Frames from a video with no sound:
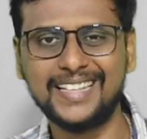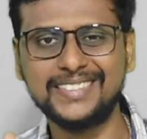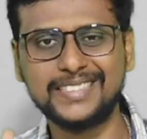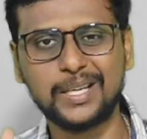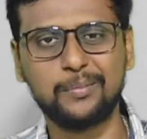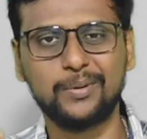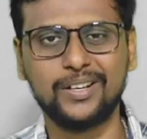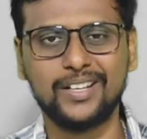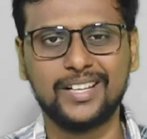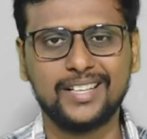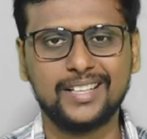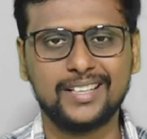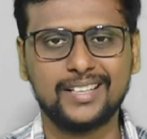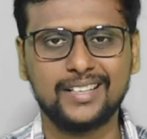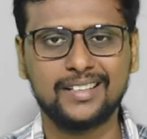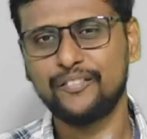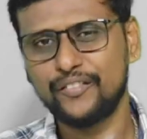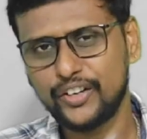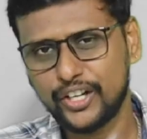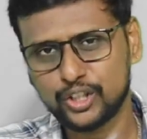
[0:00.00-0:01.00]
என்ஜாய் பண்ணுங்கள்
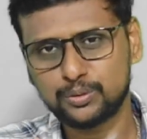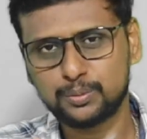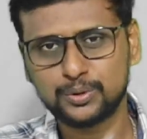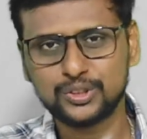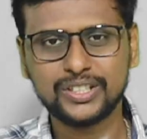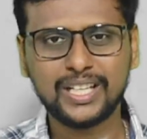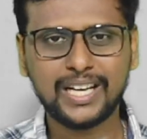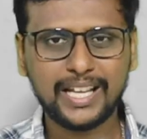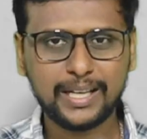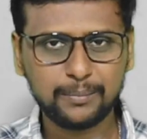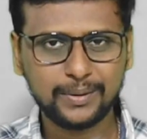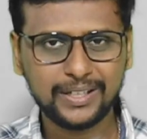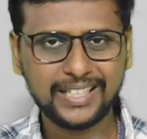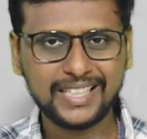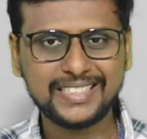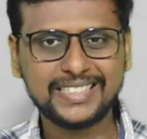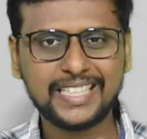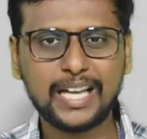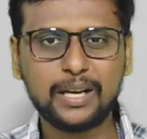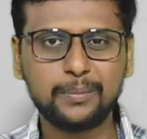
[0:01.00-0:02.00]
வீடியோஸ் பிடிச்சிருந்தா லைக்
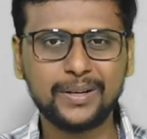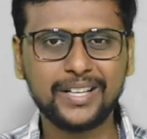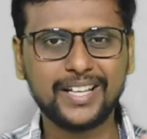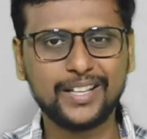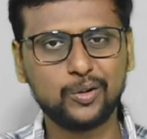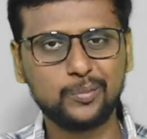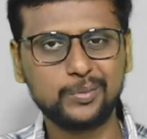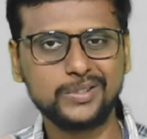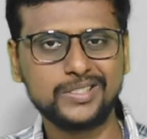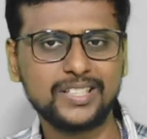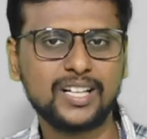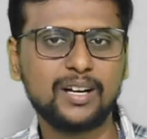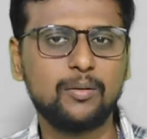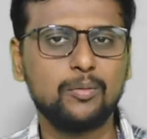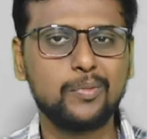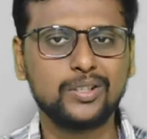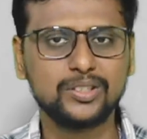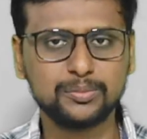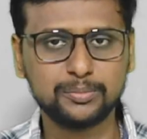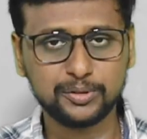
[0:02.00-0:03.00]
பண்ணுங்க ஷேர் பண்ணுங்க ஏதாவது
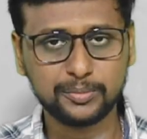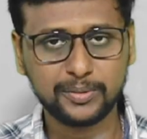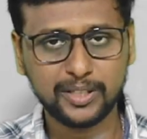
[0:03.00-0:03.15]
கமெண்ட் பாக்ஸ்